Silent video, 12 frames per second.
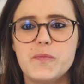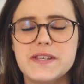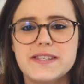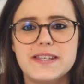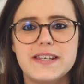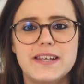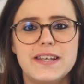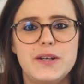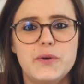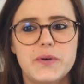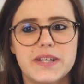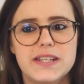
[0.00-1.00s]
Moi, c'est
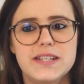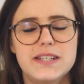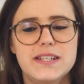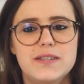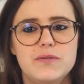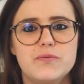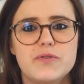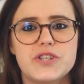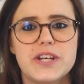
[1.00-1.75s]
Laurie. Donc,